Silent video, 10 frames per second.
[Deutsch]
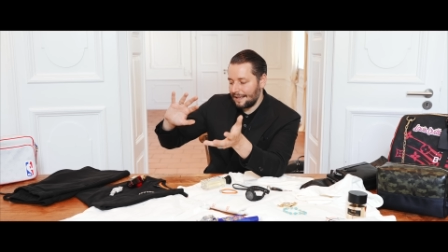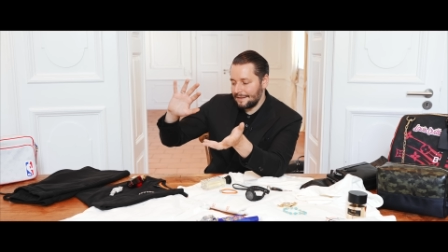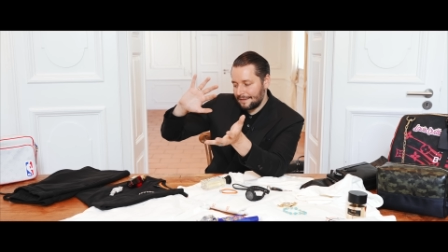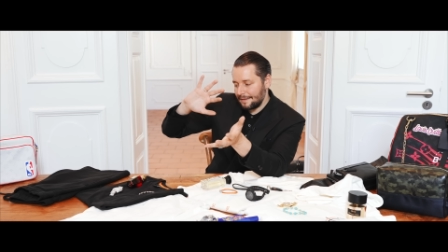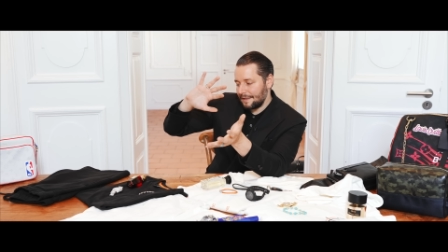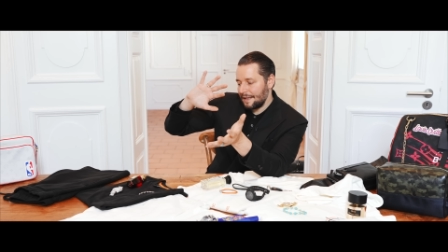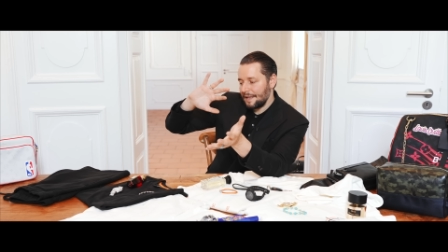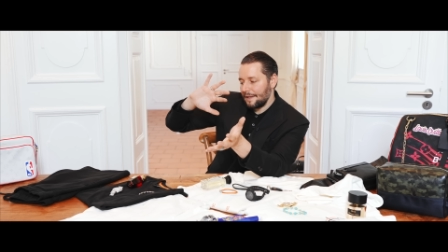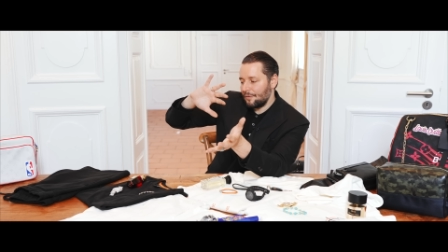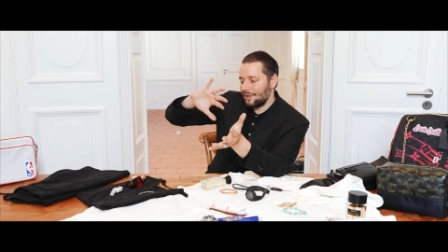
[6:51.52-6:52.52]
Ganze
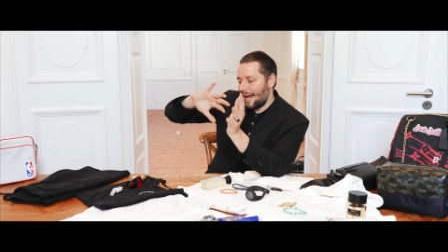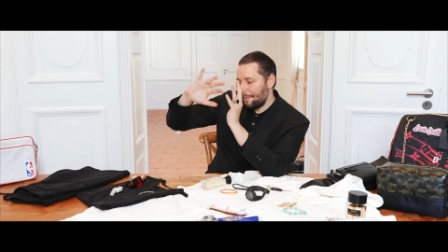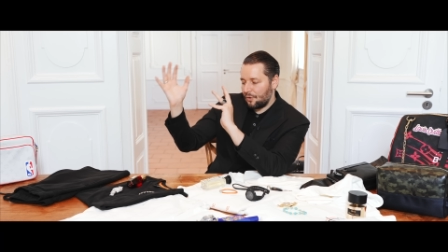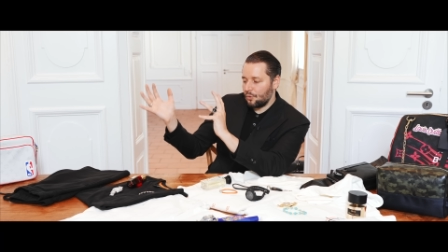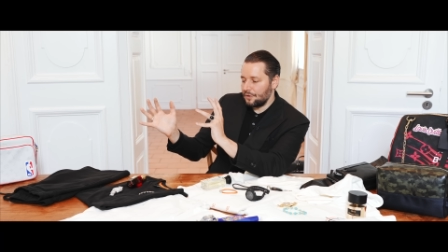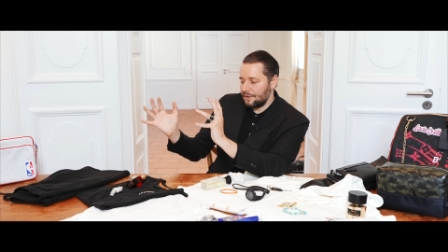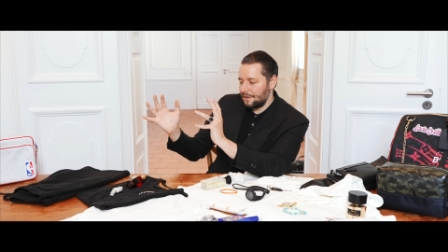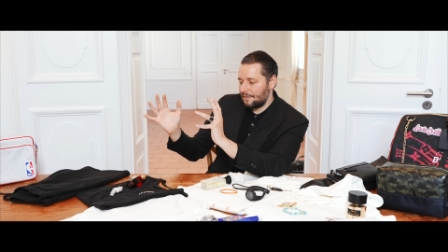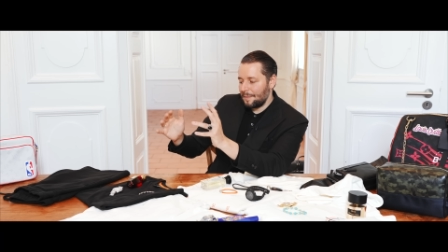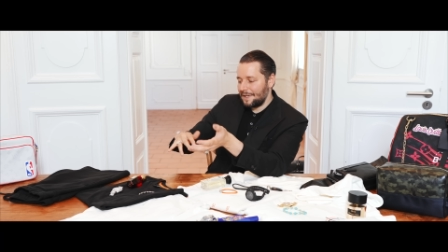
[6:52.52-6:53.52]
wird
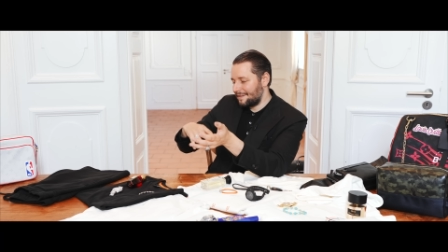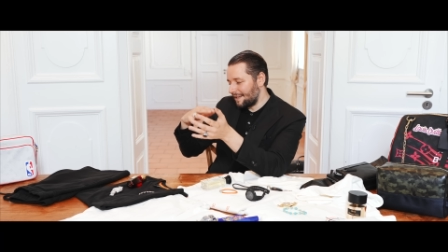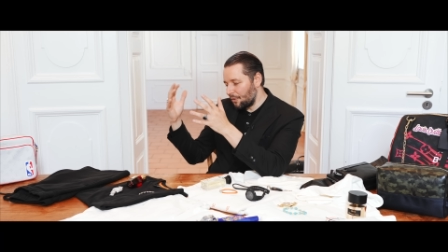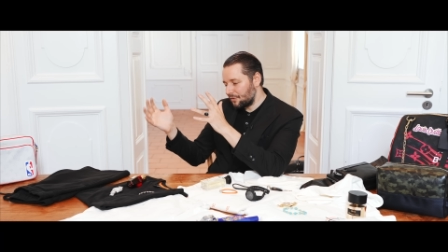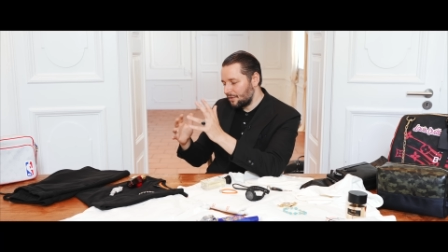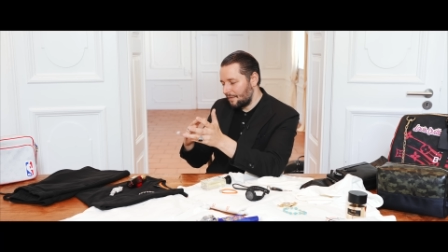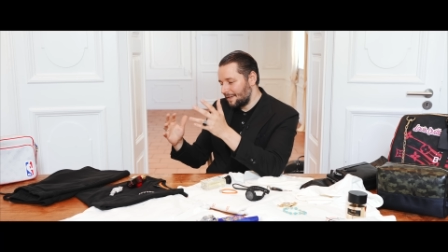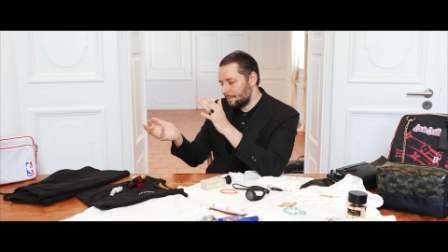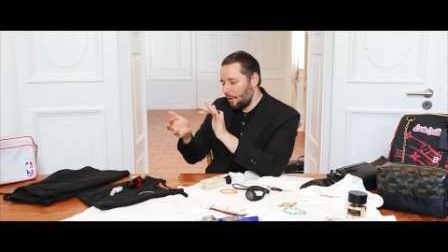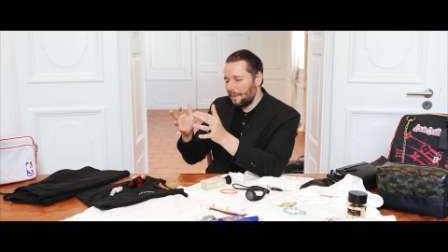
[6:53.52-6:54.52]
abgerundet. Wenn man jetzt draußen
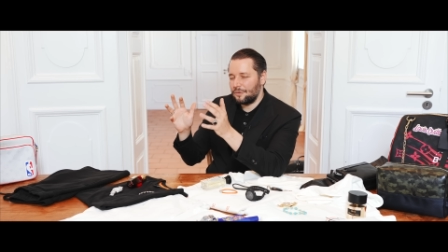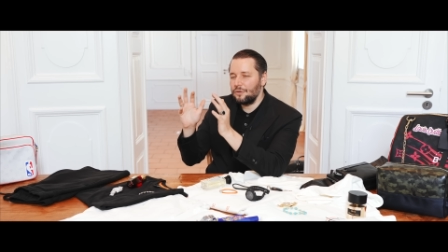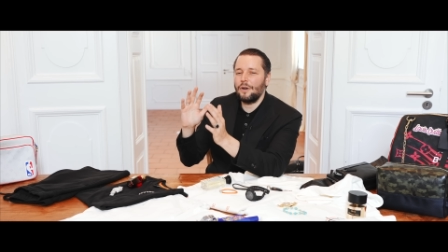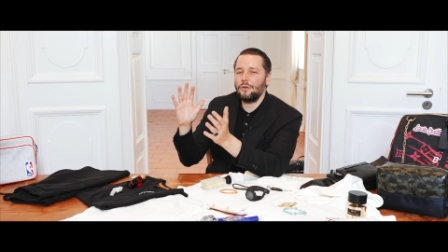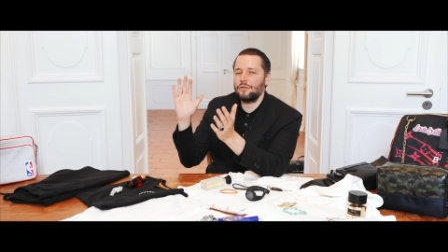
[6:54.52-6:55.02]
unterwegs braucht man natürlich auch